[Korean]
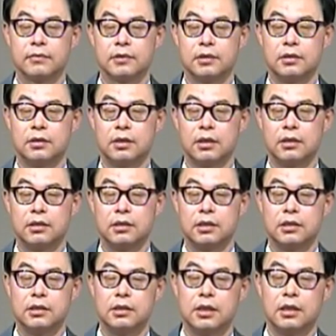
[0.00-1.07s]
그때 그의
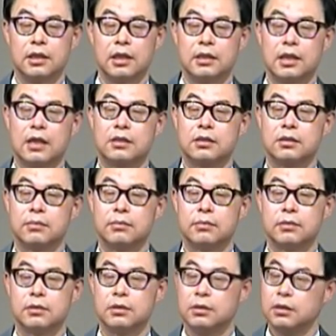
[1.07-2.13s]
신앙의 약점
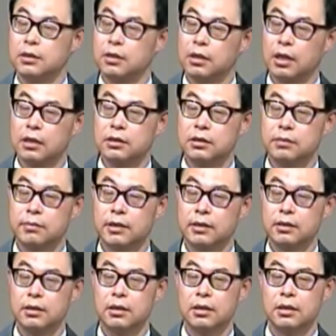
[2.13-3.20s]
틀린 건
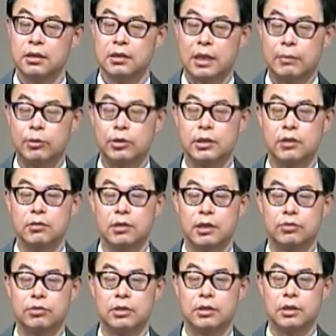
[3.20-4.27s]
아니지만 잘못된 길로
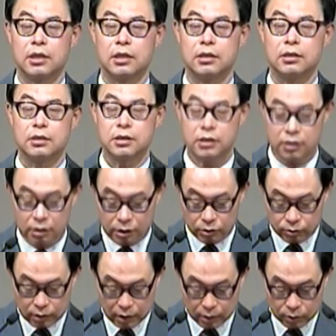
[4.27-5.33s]
갈 수 있다. 이걸 지적해
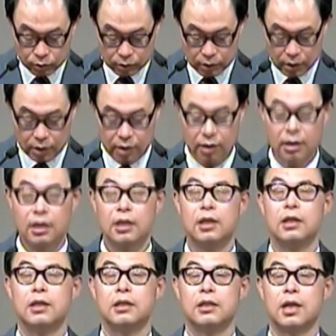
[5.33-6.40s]
준 사람이 누구냐?
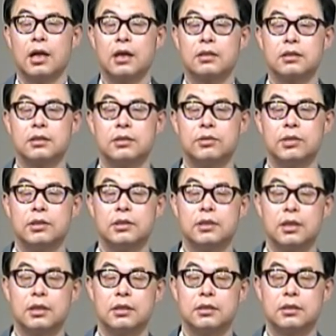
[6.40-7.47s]
나 같은 죄인
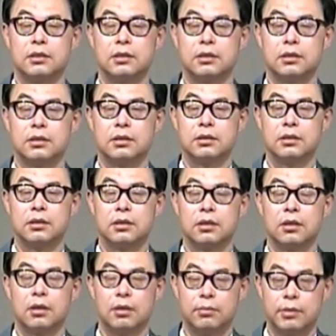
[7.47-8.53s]
살리신
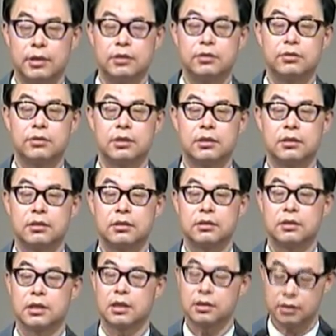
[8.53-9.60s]
어메이징 그레이스
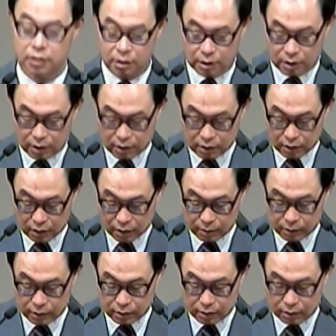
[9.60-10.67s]
작사 한
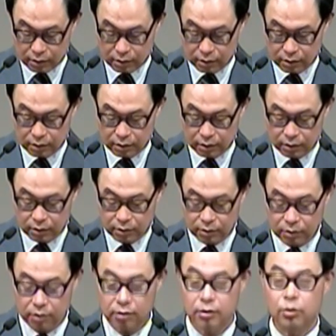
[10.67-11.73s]
사람이죠.
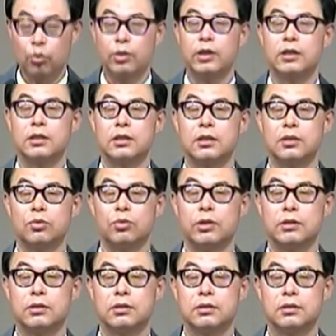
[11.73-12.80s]
그 노예
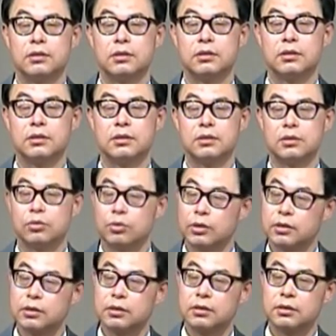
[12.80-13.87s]
노예선
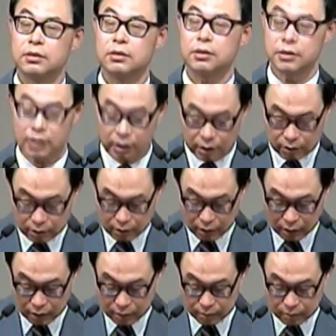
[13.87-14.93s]
노예선 선장했던
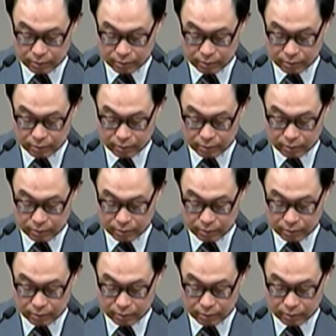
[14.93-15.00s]
사람.